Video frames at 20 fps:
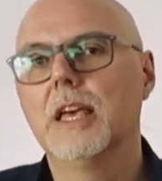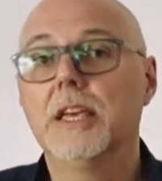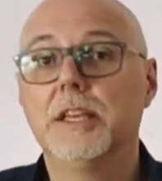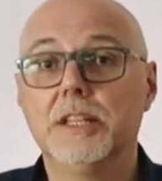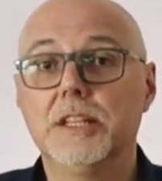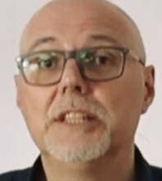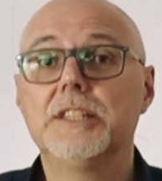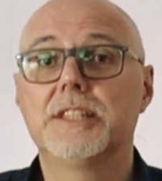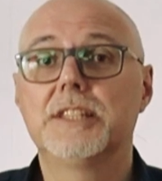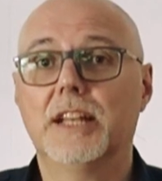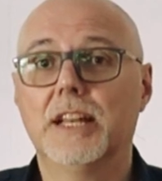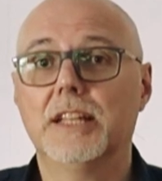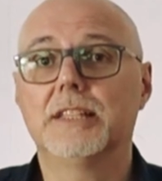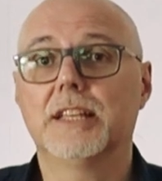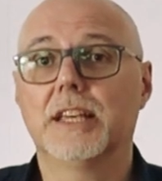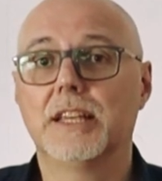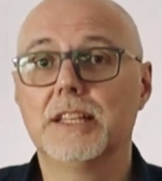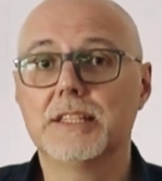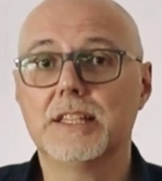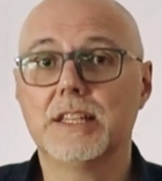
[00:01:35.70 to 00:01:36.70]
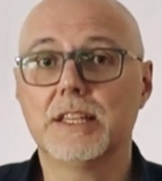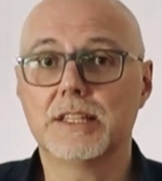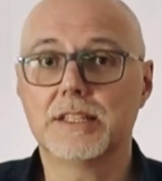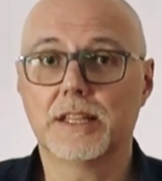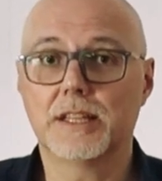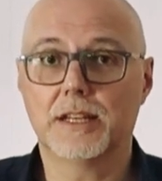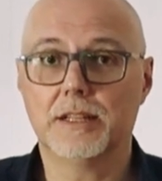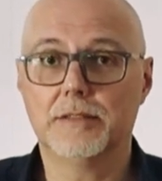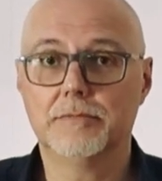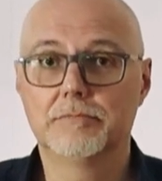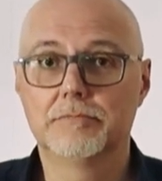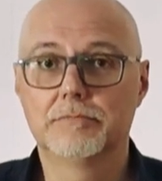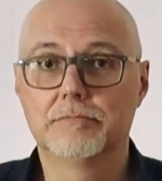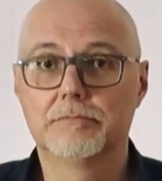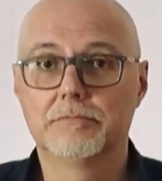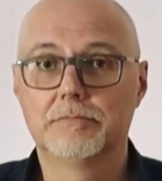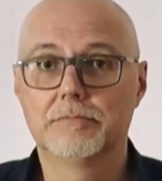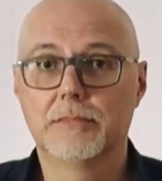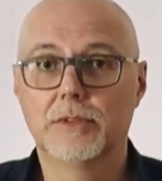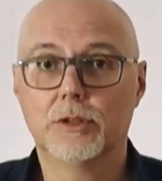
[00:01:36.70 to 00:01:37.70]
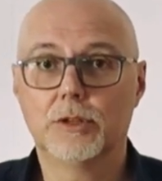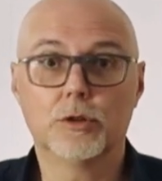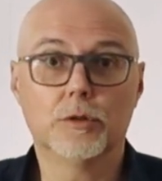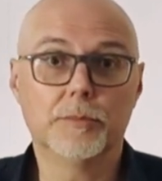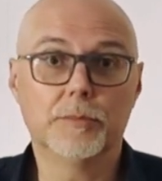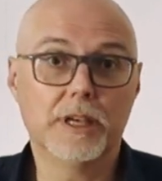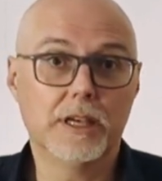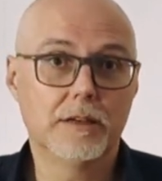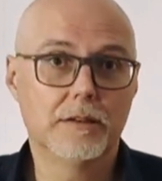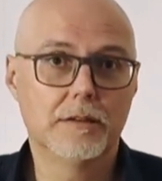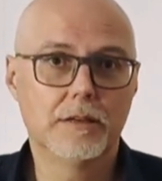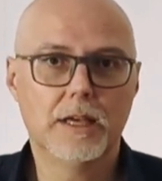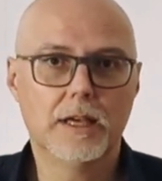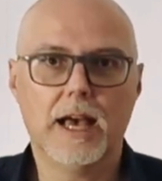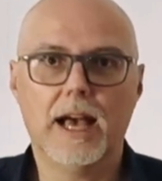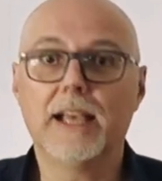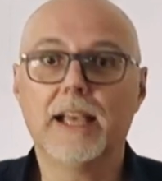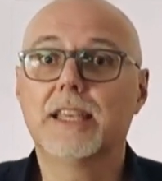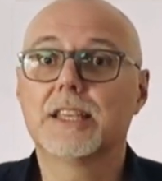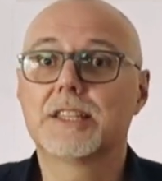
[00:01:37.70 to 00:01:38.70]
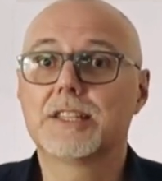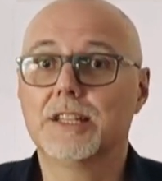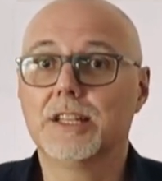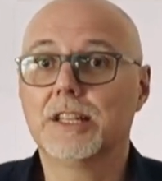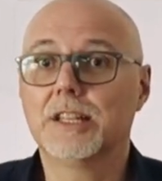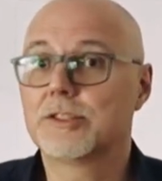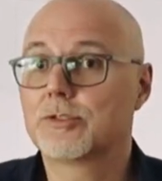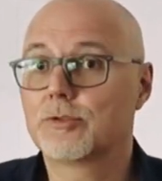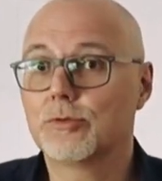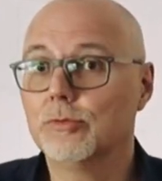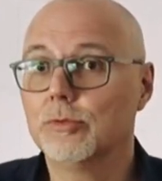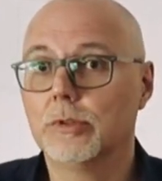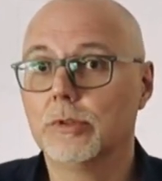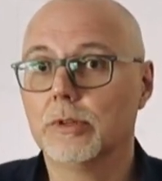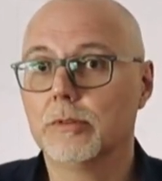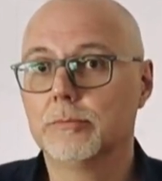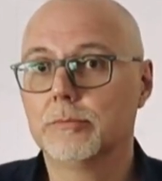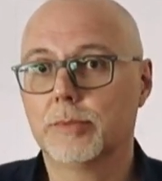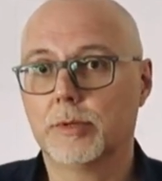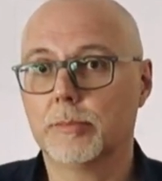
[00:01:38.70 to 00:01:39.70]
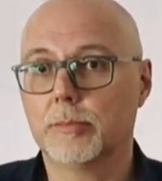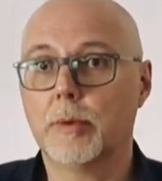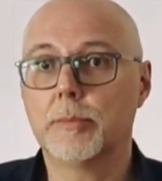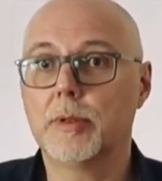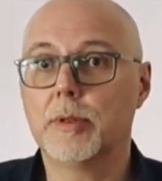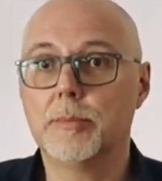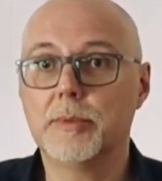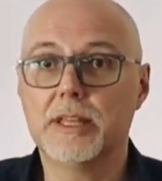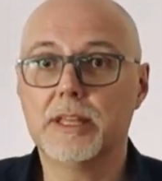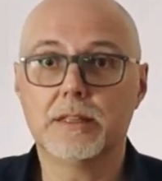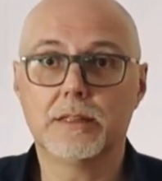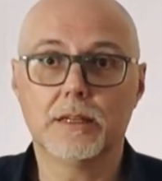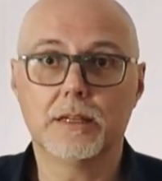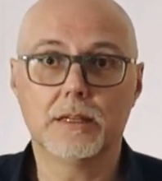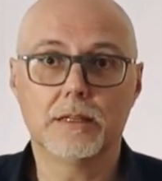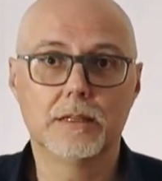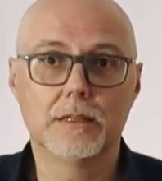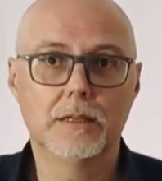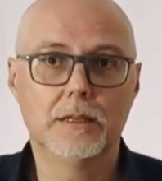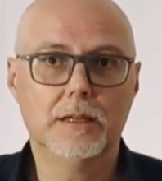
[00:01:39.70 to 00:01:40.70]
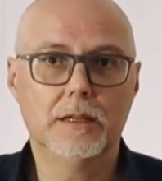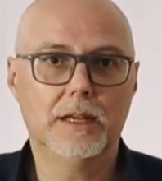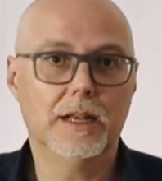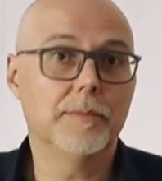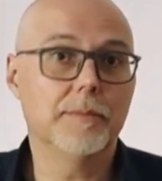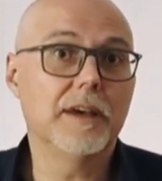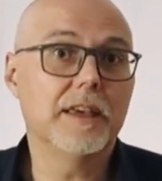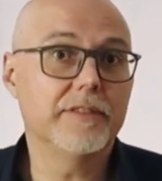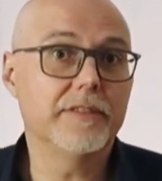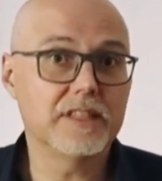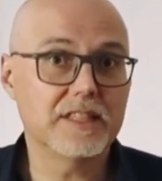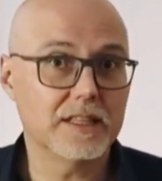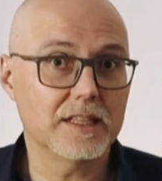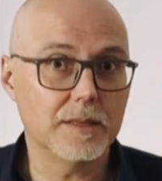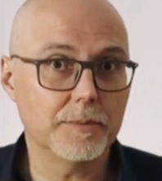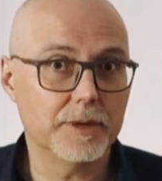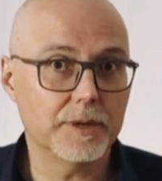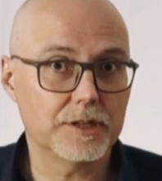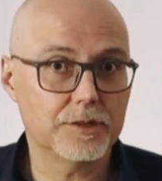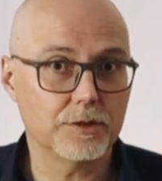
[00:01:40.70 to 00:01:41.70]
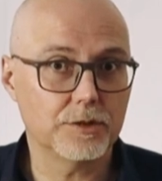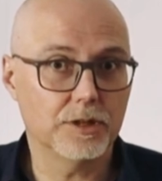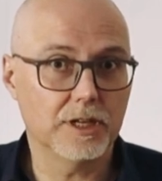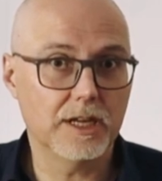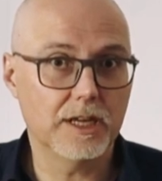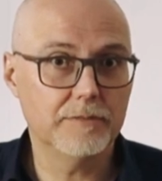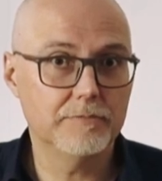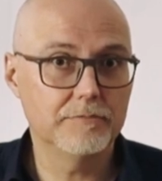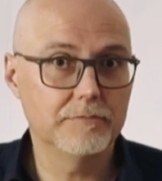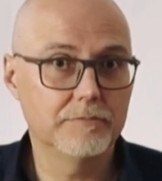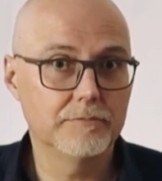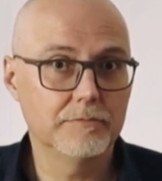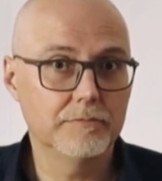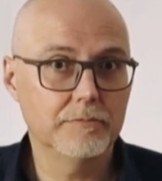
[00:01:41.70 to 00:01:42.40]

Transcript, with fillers: Inizierete a esistere come, anche se nessuno probabilmente l'ha mai vista di persona,